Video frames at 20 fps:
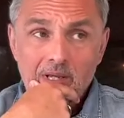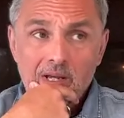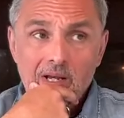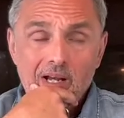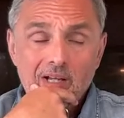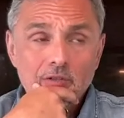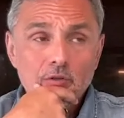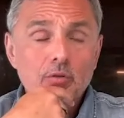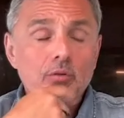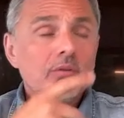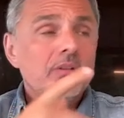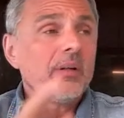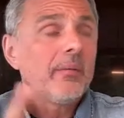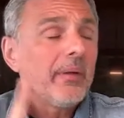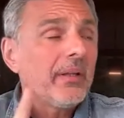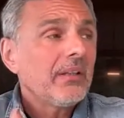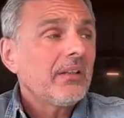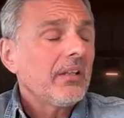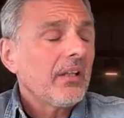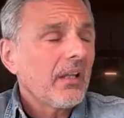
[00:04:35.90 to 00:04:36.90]
Assolutamente,
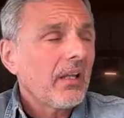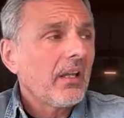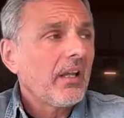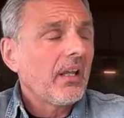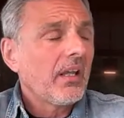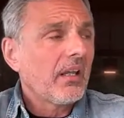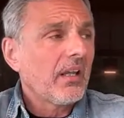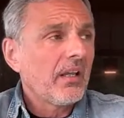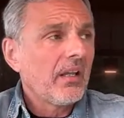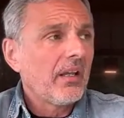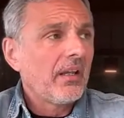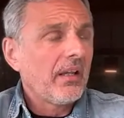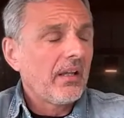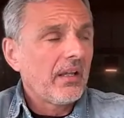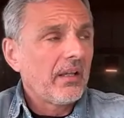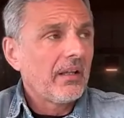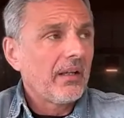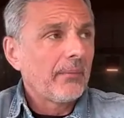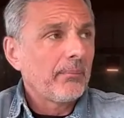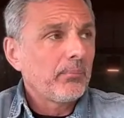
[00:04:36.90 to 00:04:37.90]
Assolutamente. E, e,
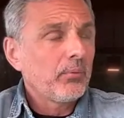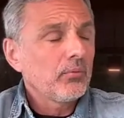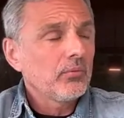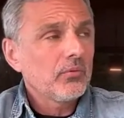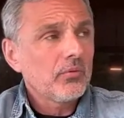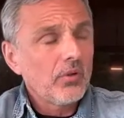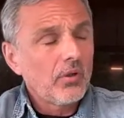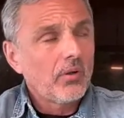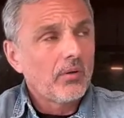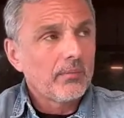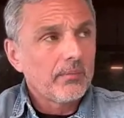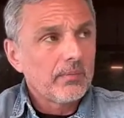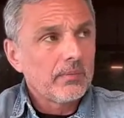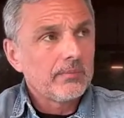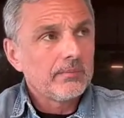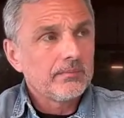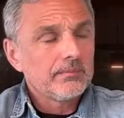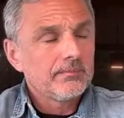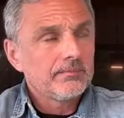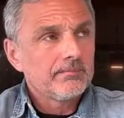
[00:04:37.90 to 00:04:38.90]
e, appunto
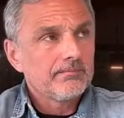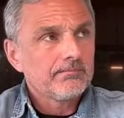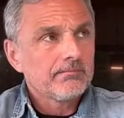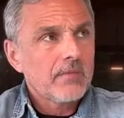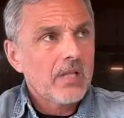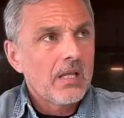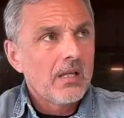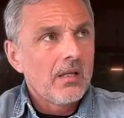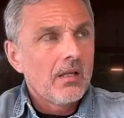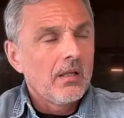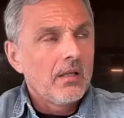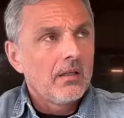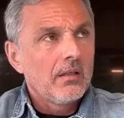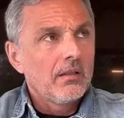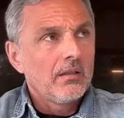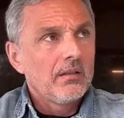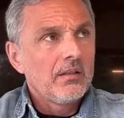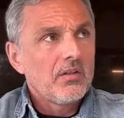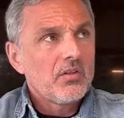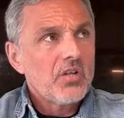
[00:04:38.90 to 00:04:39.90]

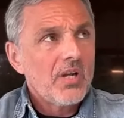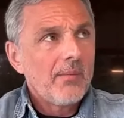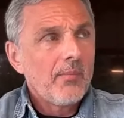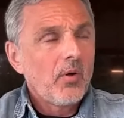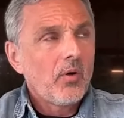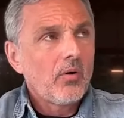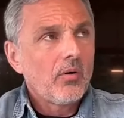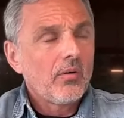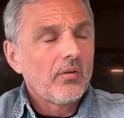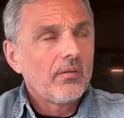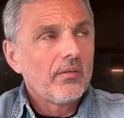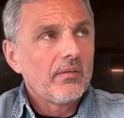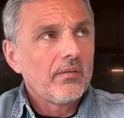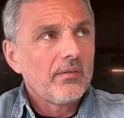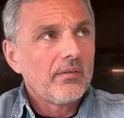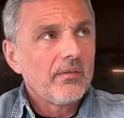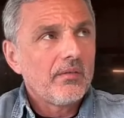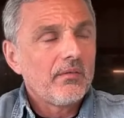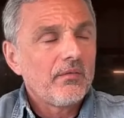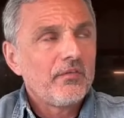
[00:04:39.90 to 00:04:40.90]
diciamo
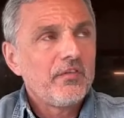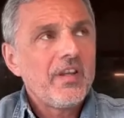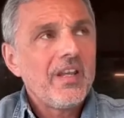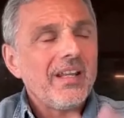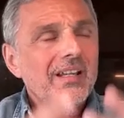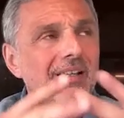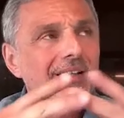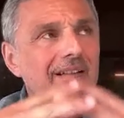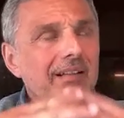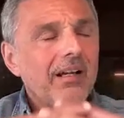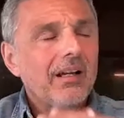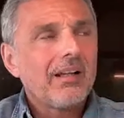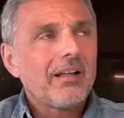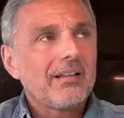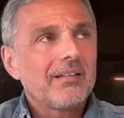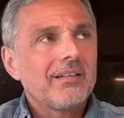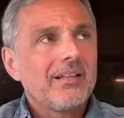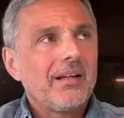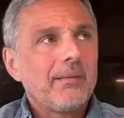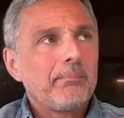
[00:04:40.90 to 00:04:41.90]
viene
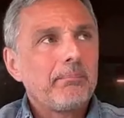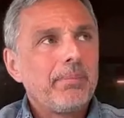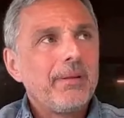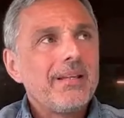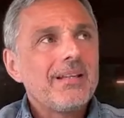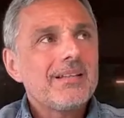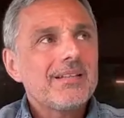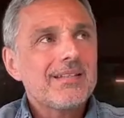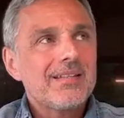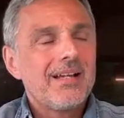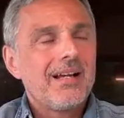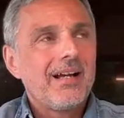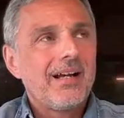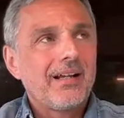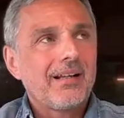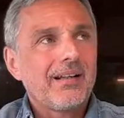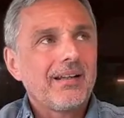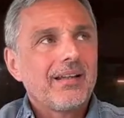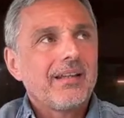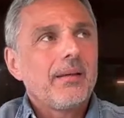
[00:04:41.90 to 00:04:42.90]
da, da
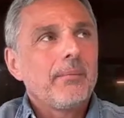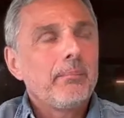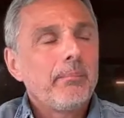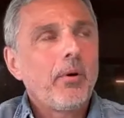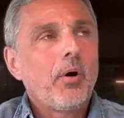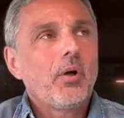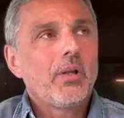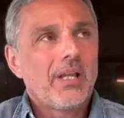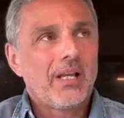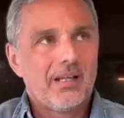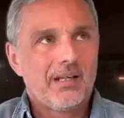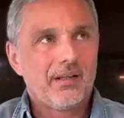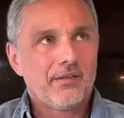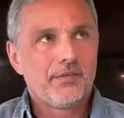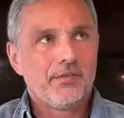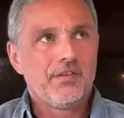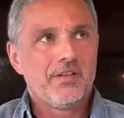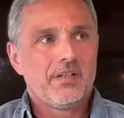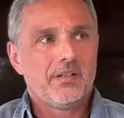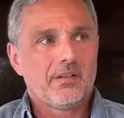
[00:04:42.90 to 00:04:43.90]
pensare che poi alla
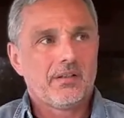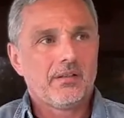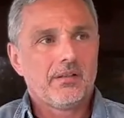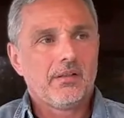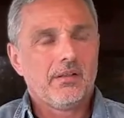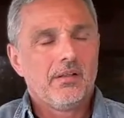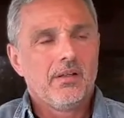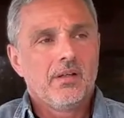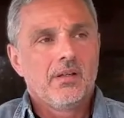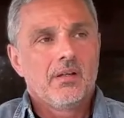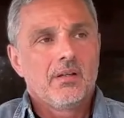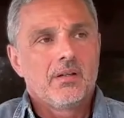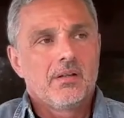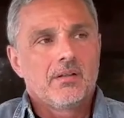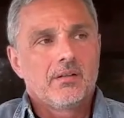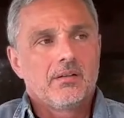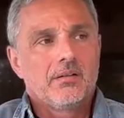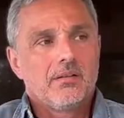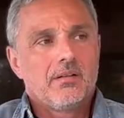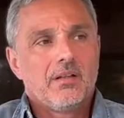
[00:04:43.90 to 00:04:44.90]
fine
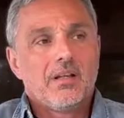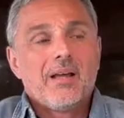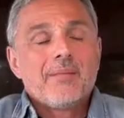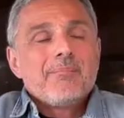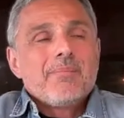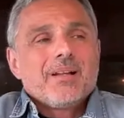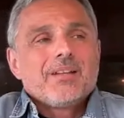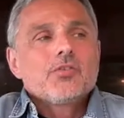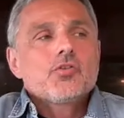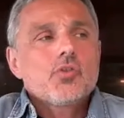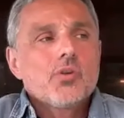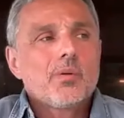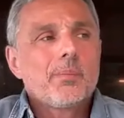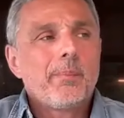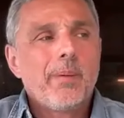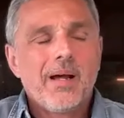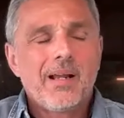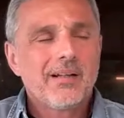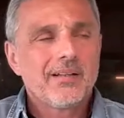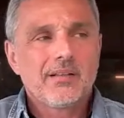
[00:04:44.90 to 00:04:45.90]
la maggior
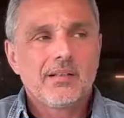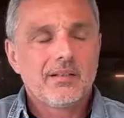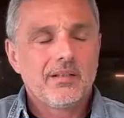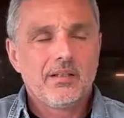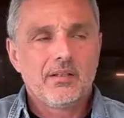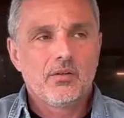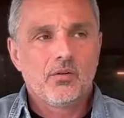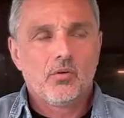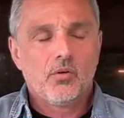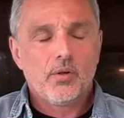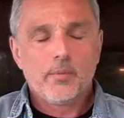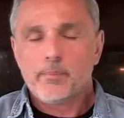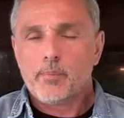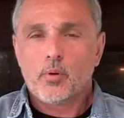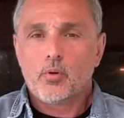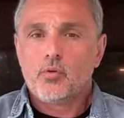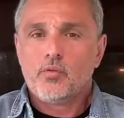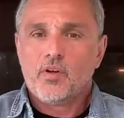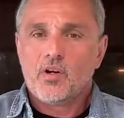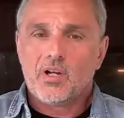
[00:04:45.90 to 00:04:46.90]
parte di noi
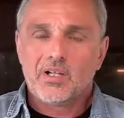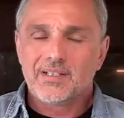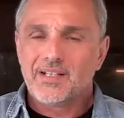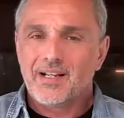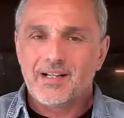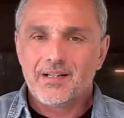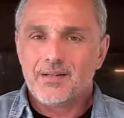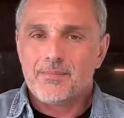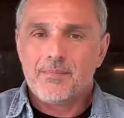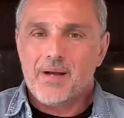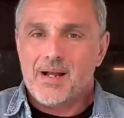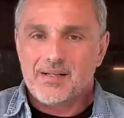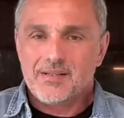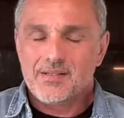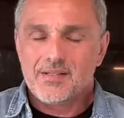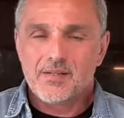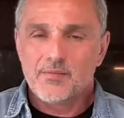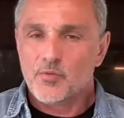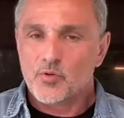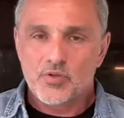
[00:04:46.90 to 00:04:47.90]
provano a dare il
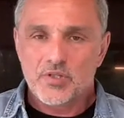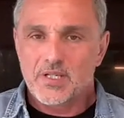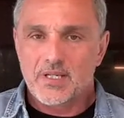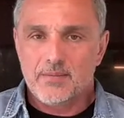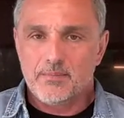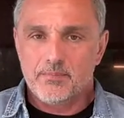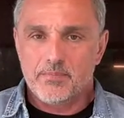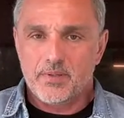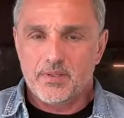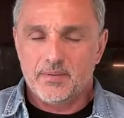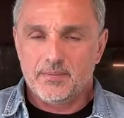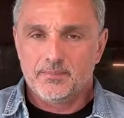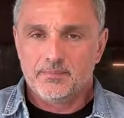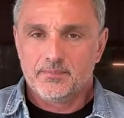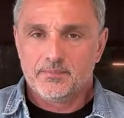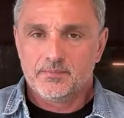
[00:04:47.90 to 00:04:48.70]
massimo sempre.